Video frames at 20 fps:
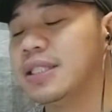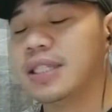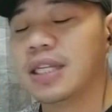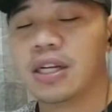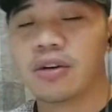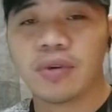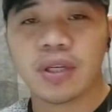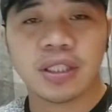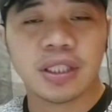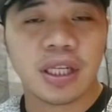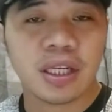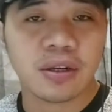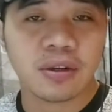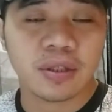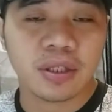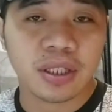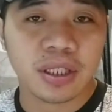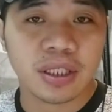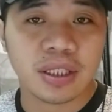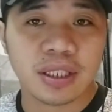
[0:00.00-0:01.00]
Si
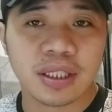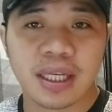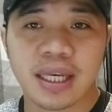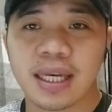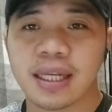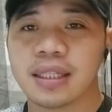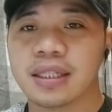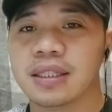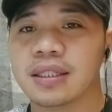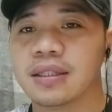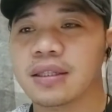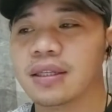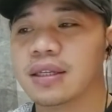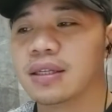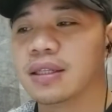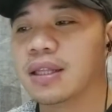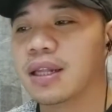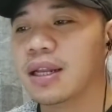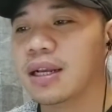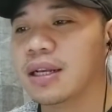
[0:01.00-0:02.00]
Lakwacherong Nurse, ayan.
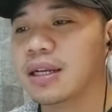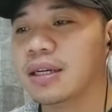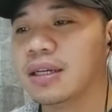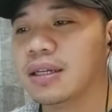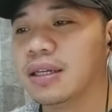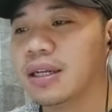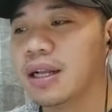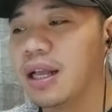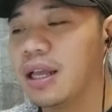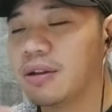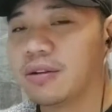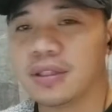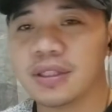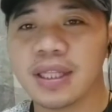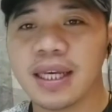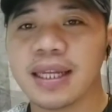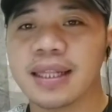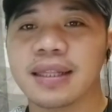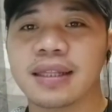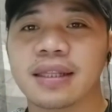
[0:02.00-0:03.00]
Talagang ganun
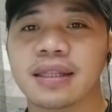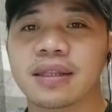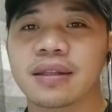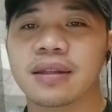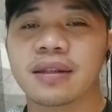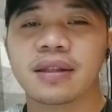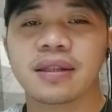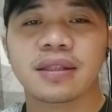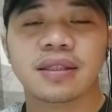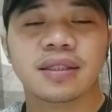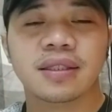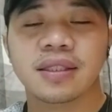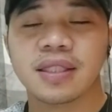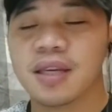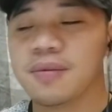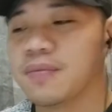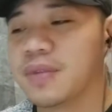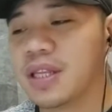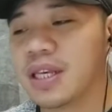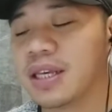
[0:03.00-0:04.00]
din.
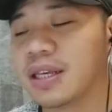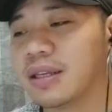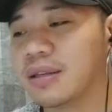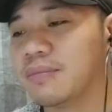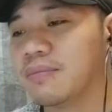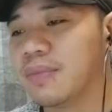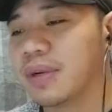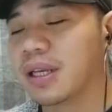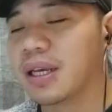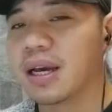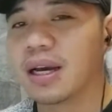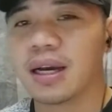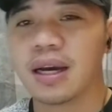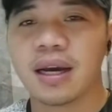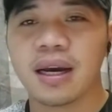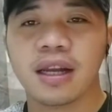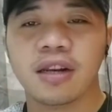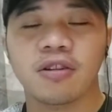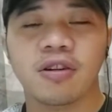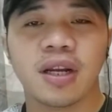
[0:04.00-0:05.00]
Same thing.
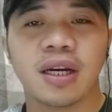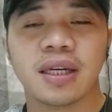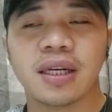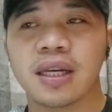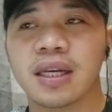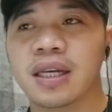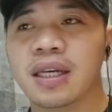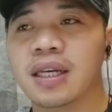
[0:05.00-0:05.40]
Magkakaano lang.